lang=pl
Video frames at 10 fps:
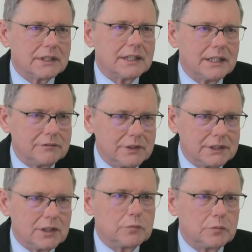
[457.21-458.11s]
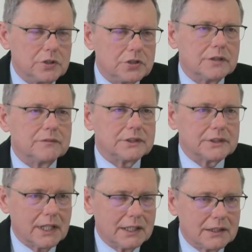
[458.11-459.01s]
telewizję publiczną to
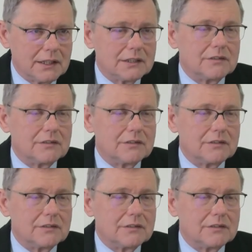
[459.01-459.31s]
skandal.